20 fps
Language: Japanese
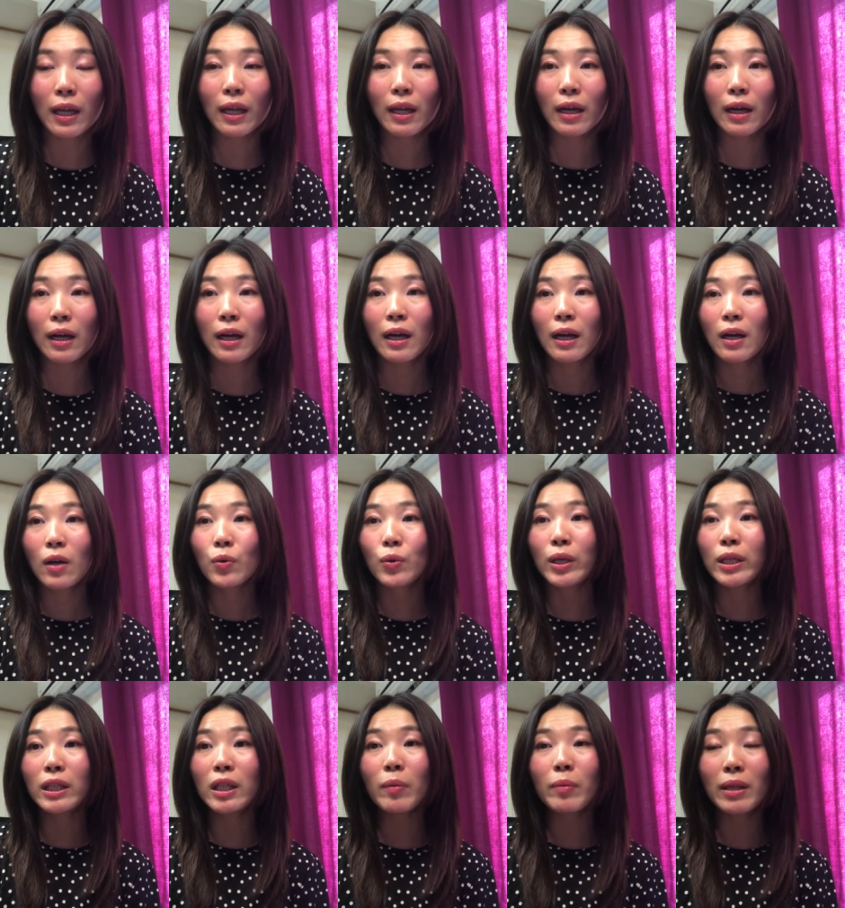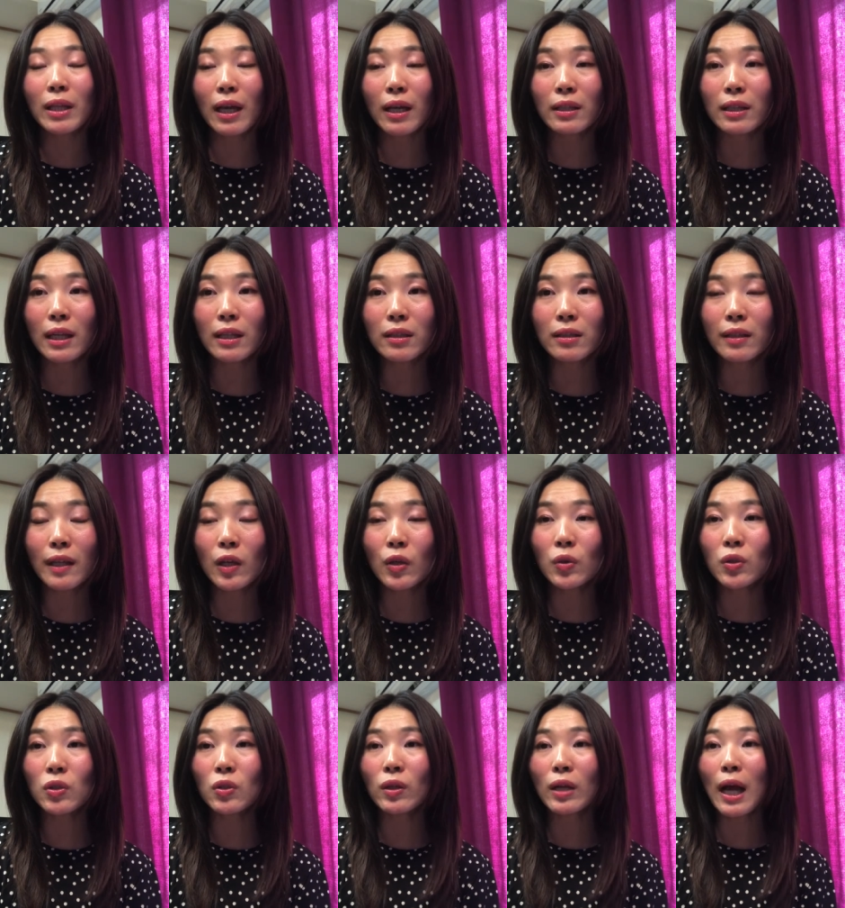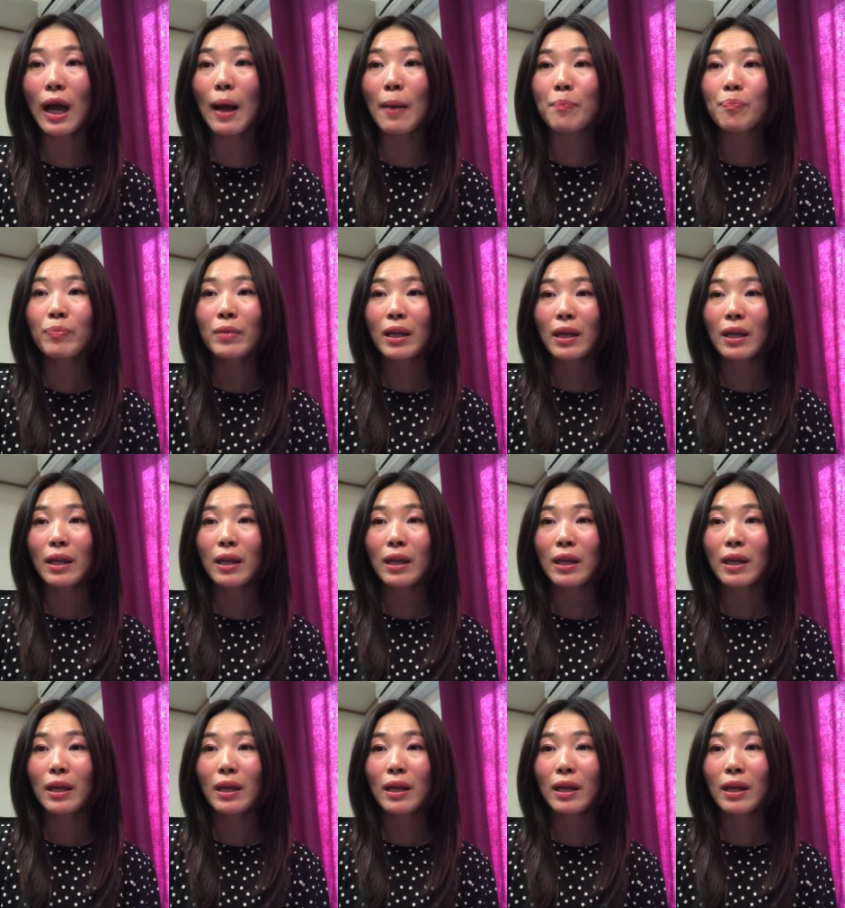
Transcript: あ受けてみたいなっていう人が